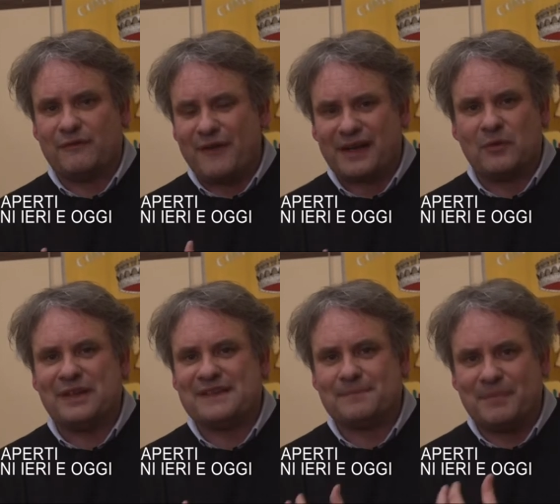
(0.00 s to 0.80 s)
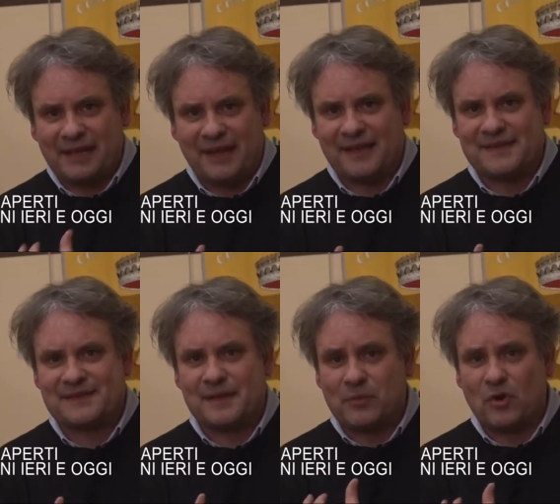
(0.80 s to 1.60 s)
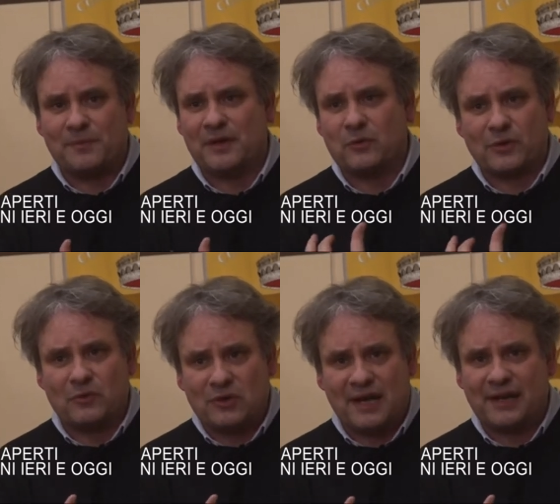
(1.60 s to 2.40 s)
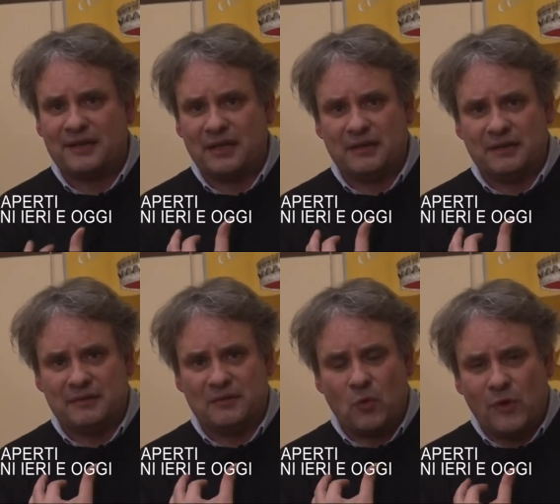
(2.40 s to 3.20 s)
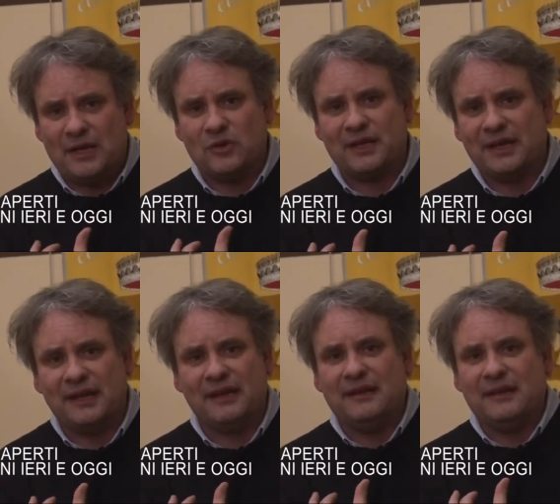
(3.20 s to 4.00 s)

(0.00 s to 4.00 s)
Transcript: fare un'esperienza propria curricolare di quello che